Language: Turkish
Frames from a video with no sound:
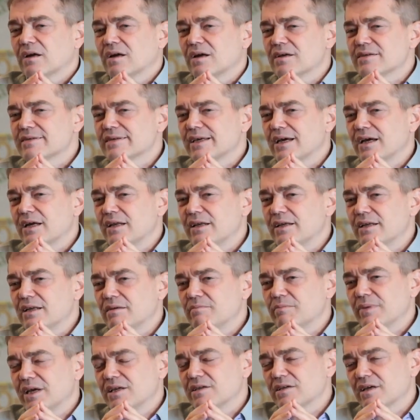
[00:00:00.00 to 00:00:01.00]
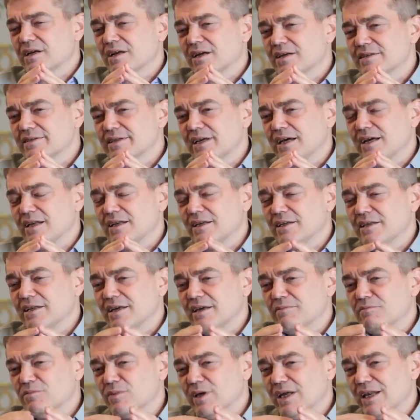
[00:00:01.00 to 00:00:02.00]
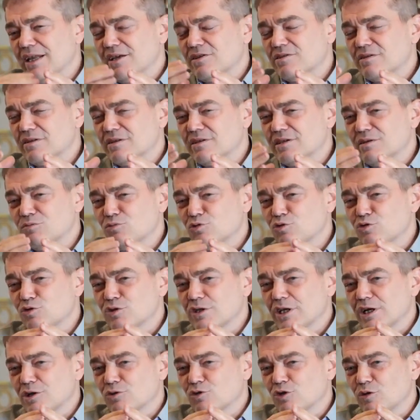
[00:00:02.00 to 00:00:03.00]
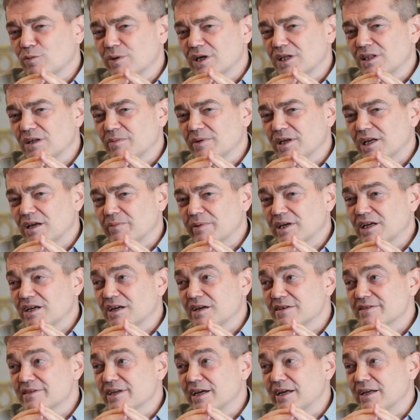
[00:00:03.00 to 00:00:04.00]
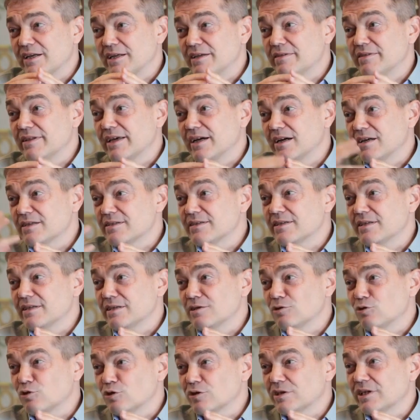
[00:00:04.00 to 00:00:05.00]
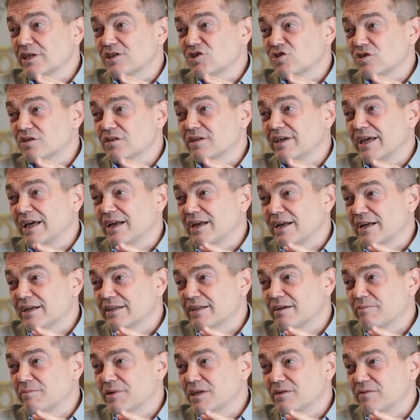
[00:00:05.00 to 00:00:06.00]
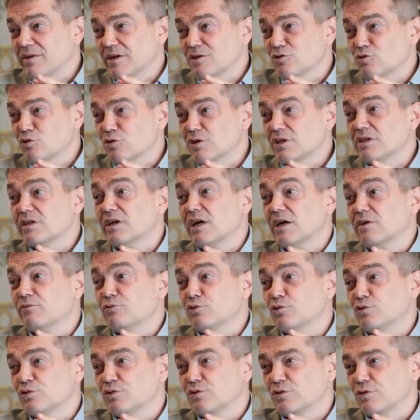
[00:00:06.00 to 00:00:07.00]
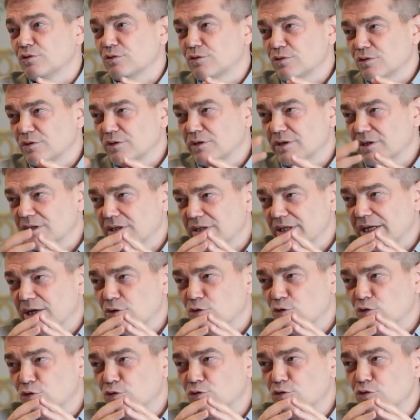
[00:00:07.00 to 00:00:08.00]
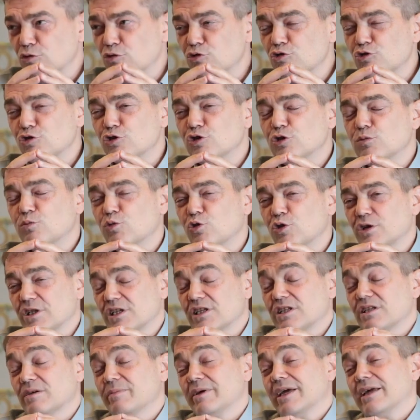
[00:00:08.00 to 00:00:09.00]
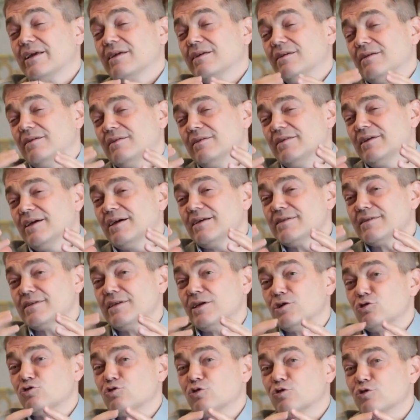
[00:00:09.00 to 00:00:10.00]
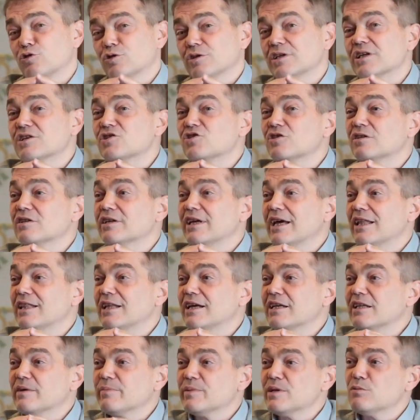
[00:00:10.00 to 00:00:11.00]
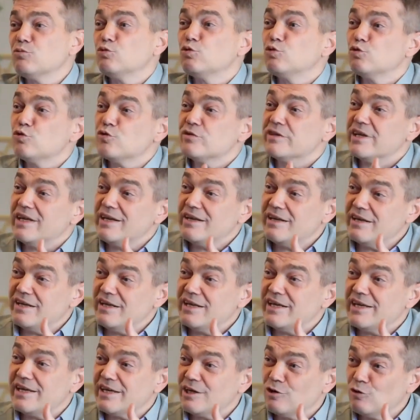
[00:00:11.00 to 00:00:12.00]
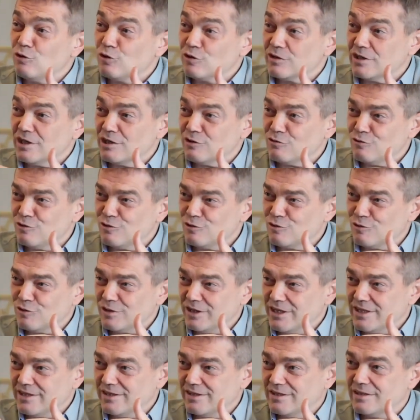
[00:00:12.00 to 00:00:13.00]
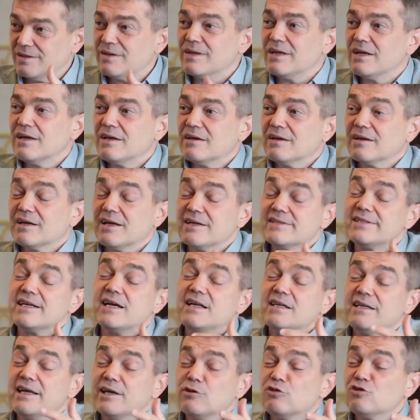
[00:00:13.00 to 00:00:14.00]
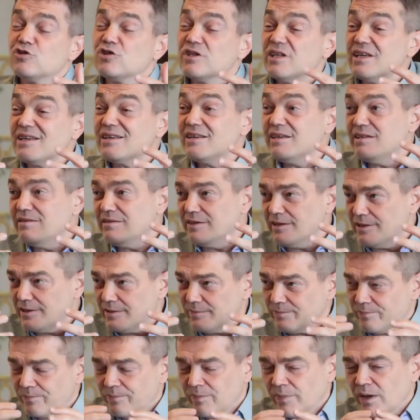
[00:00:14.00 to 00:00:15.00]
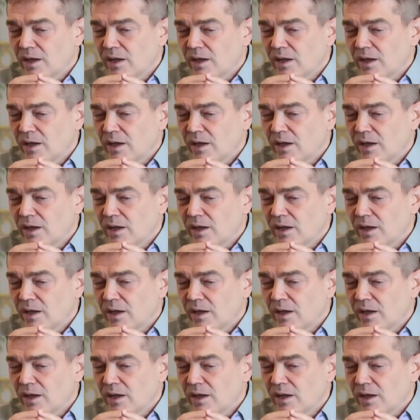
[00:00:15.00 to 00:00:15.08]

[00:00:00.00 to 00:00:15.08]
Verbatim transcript: Gazali'nin bence Gazali'ne eleştirdiğim hususlarda olmakla beraber Gazali'nin dehasının ortaya çıktığı yerlerden biri var. Sonunda teafütler olduğunu düşünüyorum. Orada da belki dehasının en çok ortaya çıktığı yerlerden biri Hudus deliliyle ilgili ortaya koyduklarıdır. Gazali'den önce de Kindi'nin